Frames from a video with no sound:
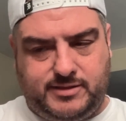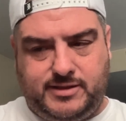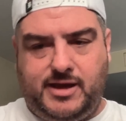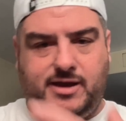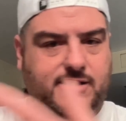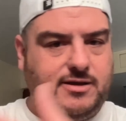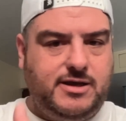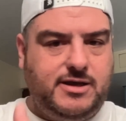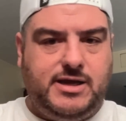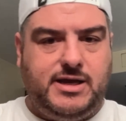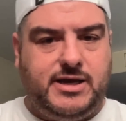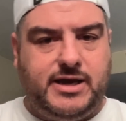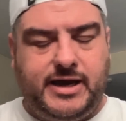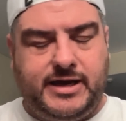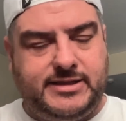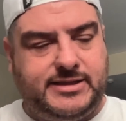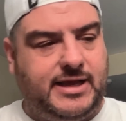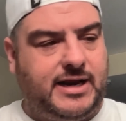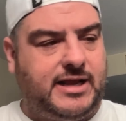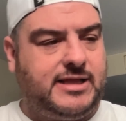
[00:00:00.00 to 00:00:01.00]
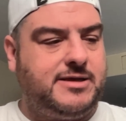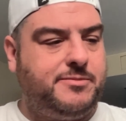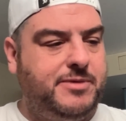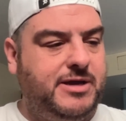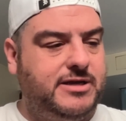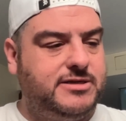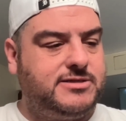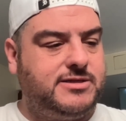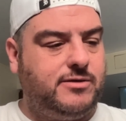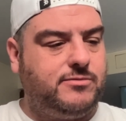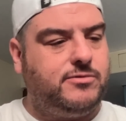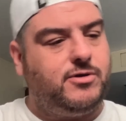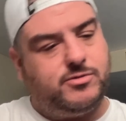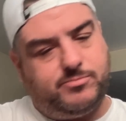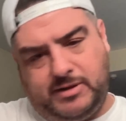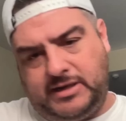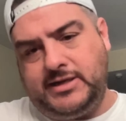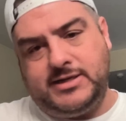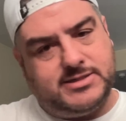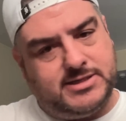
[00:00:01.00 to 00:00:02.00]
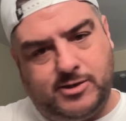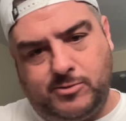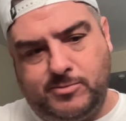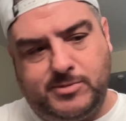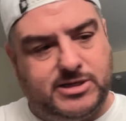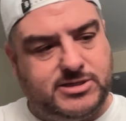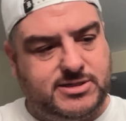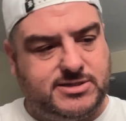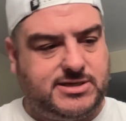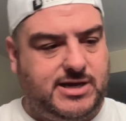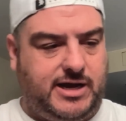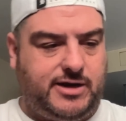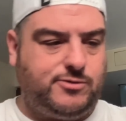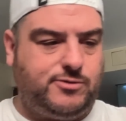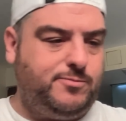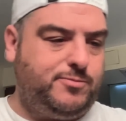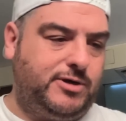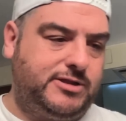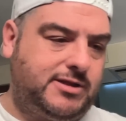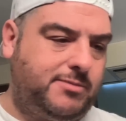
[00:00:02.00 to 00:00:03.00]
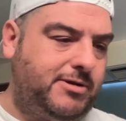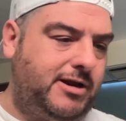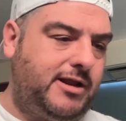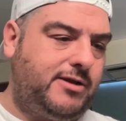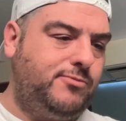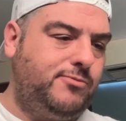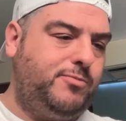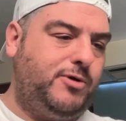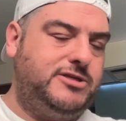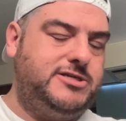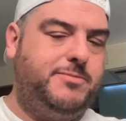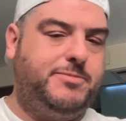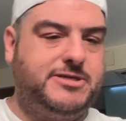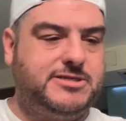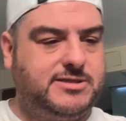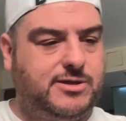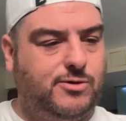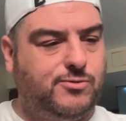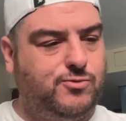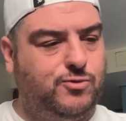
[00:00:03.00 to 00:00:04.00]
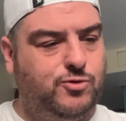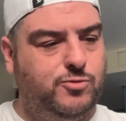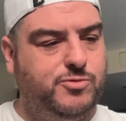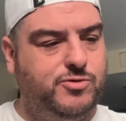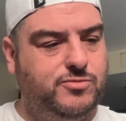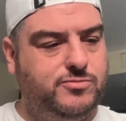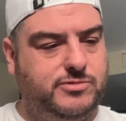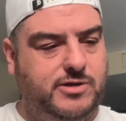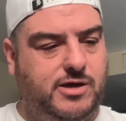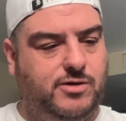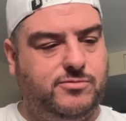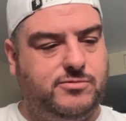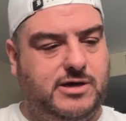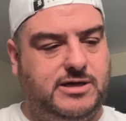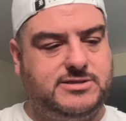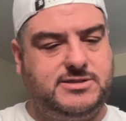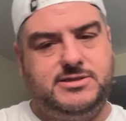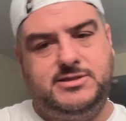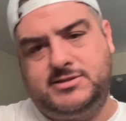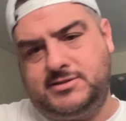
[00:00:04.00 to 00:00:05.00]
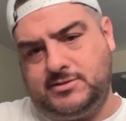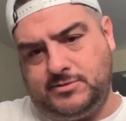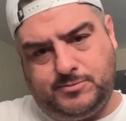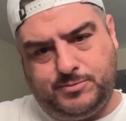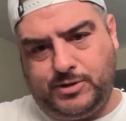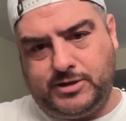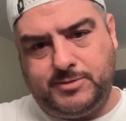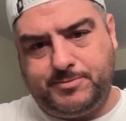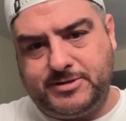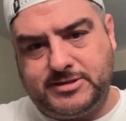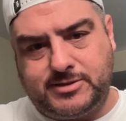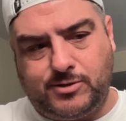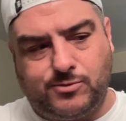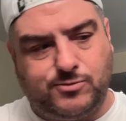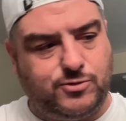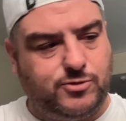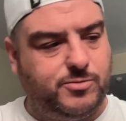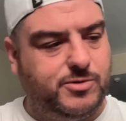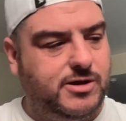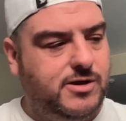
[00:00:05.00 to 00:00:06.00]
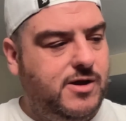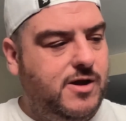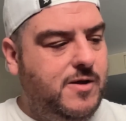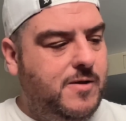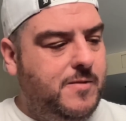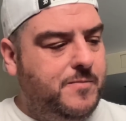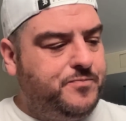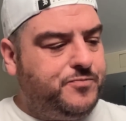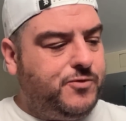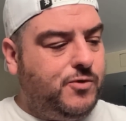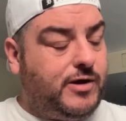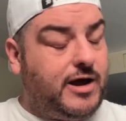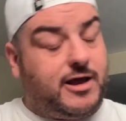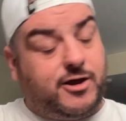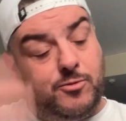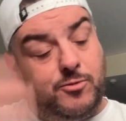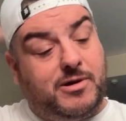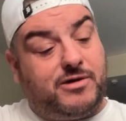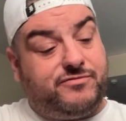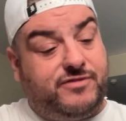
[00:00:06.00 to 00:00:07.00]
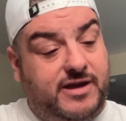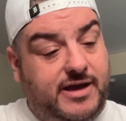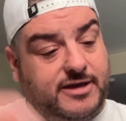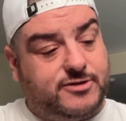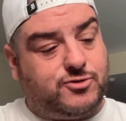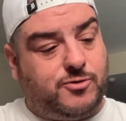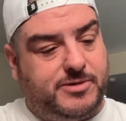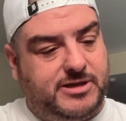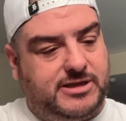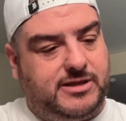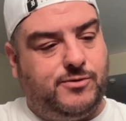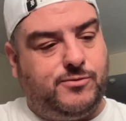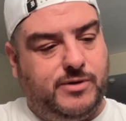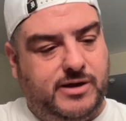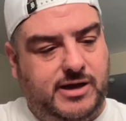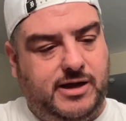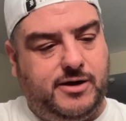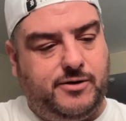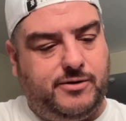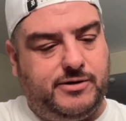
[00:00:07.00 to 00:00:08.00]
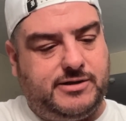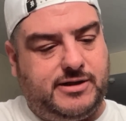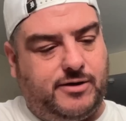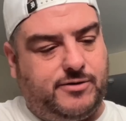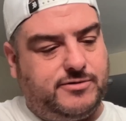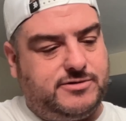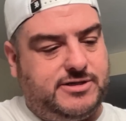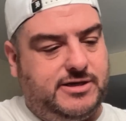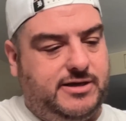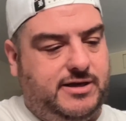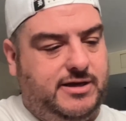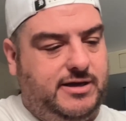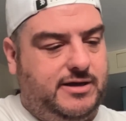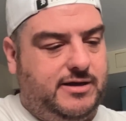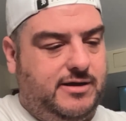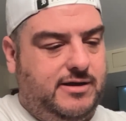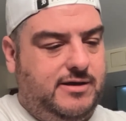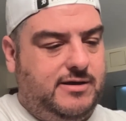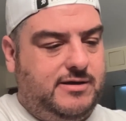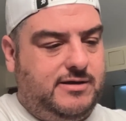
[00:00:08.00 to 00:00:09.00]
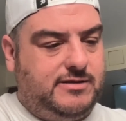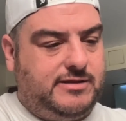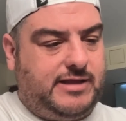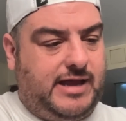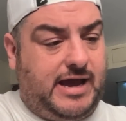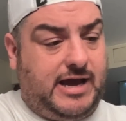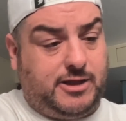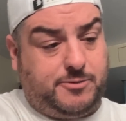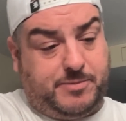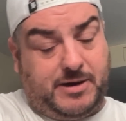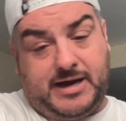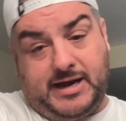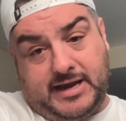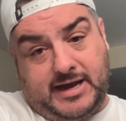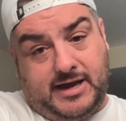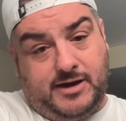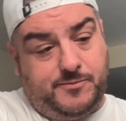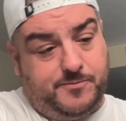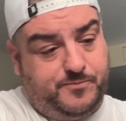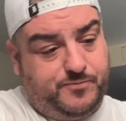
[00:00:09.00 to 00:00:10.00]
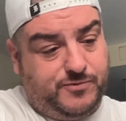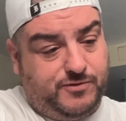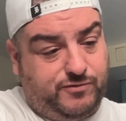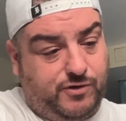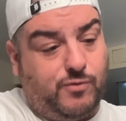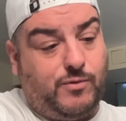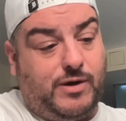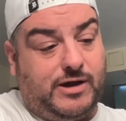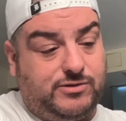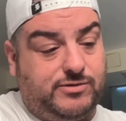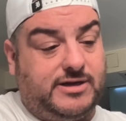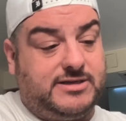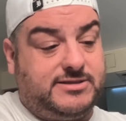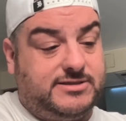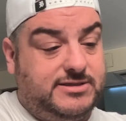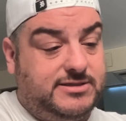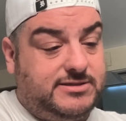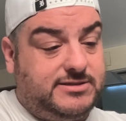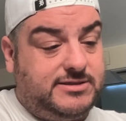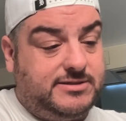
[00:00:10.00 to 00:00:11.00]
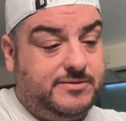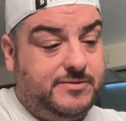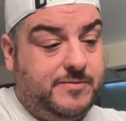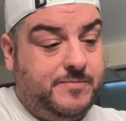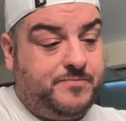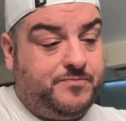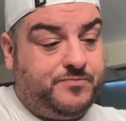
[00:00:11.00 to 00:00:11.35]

né, reiteradamente, tá? não, beleza, realmente esse cara não pode trabalhar, não pode representar um clube, não né, racista, não pode representar um clube. Um cara que uma vez cometeu um erro e tal, não sei o quê, tá errado pra caralho, foi um ato racista,